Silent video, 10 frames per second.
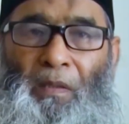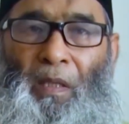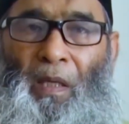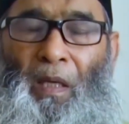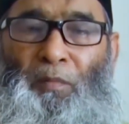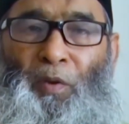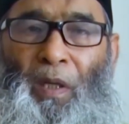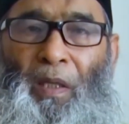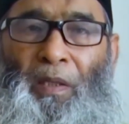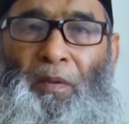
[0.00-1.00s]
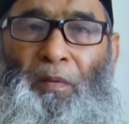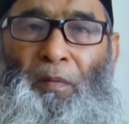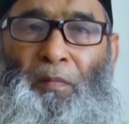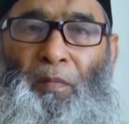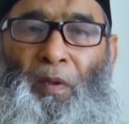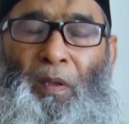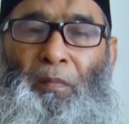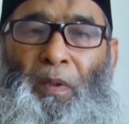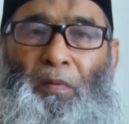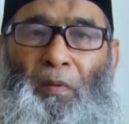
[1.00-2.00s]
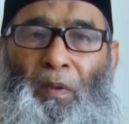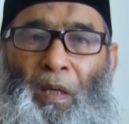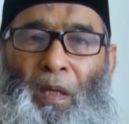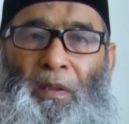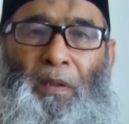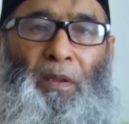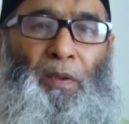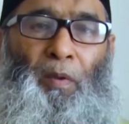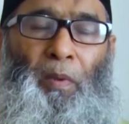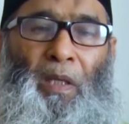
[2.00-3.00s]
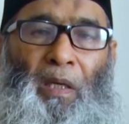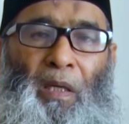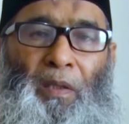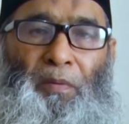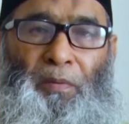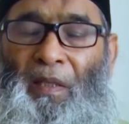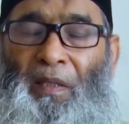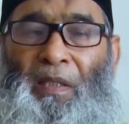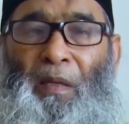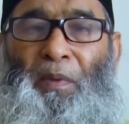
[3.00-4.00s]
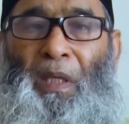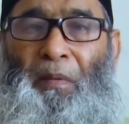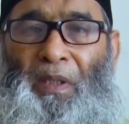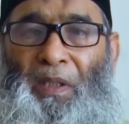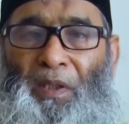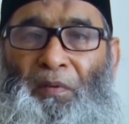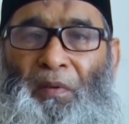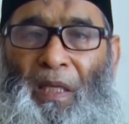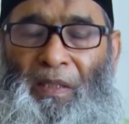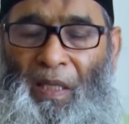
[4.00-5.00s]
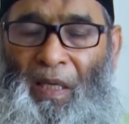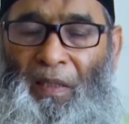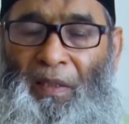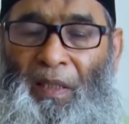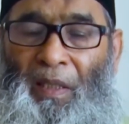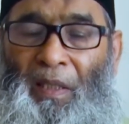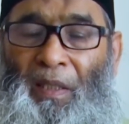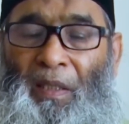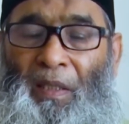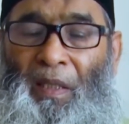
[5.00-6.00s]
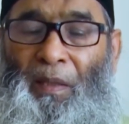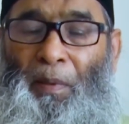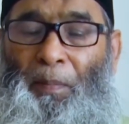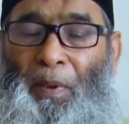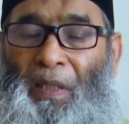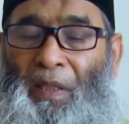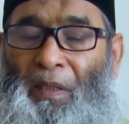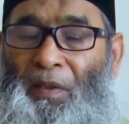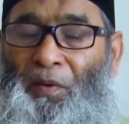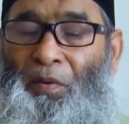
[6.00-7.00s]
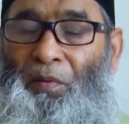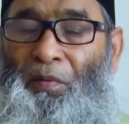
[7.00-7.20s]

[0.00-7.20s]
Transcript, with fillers: আসসালামু আলাইকুম রহমতুল্লাহি ওবরাকাত সামনে আমাদের ঈদুল আজহা এই ব্যাপারে কিছু